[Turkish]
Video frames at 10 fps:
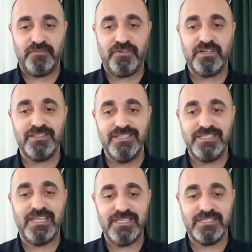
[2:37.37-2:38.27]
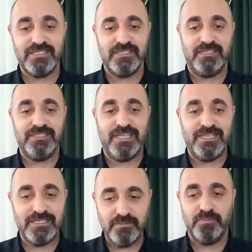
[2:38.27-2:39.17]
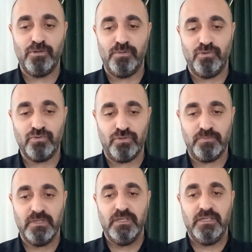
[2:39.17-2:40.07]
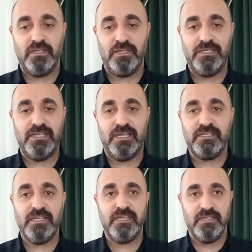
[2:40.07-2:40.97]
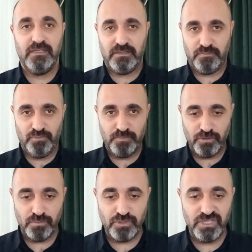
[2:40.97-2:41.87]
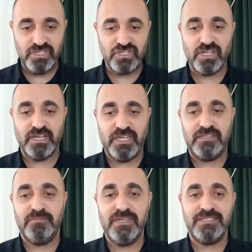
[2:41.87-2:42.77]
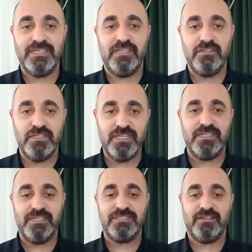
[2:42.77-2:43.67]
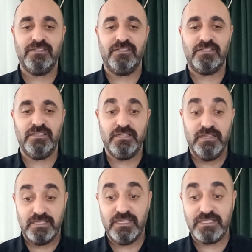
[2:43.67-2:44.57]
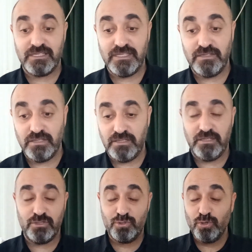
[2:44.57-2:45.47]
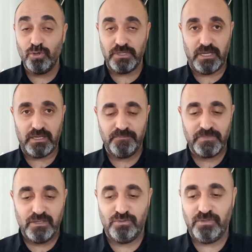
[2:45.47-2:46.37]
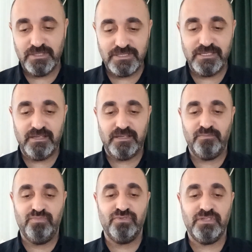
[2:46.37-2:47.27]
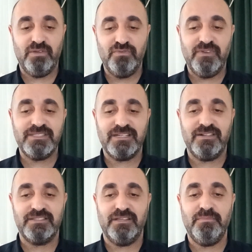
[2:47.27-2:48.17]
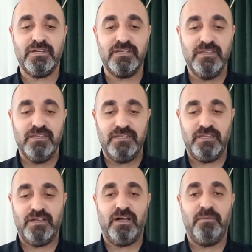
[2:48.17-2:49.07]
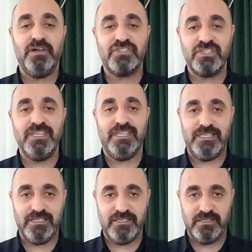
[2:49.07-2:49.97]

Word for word: Fakat nitelik, nitelikli bir bölüm okuyup ileride bu bölümü icra etme ise neredeyse arkadaşlar gerçekten zor yani. Dolayısıyla burada üniversite kazanmak e, amaç değil,